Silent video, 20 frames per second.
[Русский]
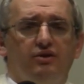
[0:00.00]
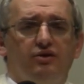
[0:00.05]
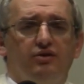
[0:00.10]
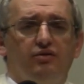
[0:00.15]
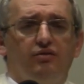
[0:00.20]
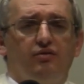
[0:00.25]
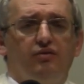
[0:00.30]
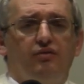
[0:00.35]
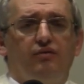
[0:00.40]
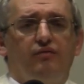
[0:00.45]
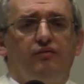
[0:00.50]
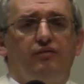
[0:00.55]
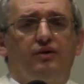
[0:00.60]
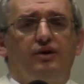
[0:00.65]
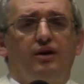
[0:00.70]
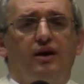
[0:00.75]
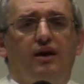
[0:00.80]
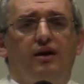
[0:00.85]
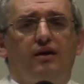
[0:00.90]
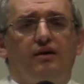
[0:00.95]
что
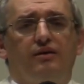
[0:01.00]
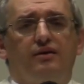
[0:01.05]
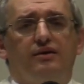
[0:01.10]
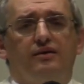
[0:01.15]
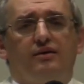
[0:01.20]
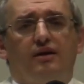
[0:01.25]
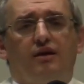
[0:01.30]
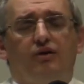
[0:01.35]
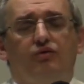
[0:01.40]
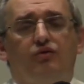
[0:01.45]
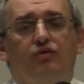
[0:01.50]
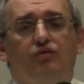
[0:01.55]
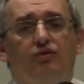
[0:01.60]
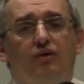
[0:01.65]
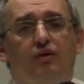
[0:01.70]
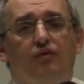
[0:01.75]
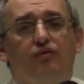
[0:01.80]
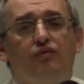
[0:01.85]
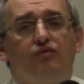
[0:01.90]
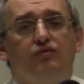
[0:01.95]
вот я не знаю, кто у
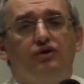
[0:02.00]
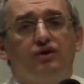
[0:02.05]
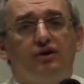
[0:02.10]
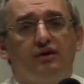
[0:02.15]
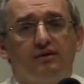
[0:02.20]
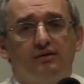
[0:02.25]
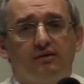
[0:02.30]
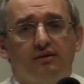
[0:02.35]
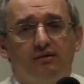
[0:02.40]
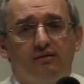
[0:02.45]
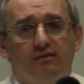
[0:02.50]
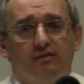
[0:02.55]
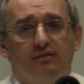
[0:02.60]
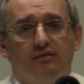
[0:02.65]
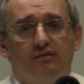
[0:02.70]
кого учился.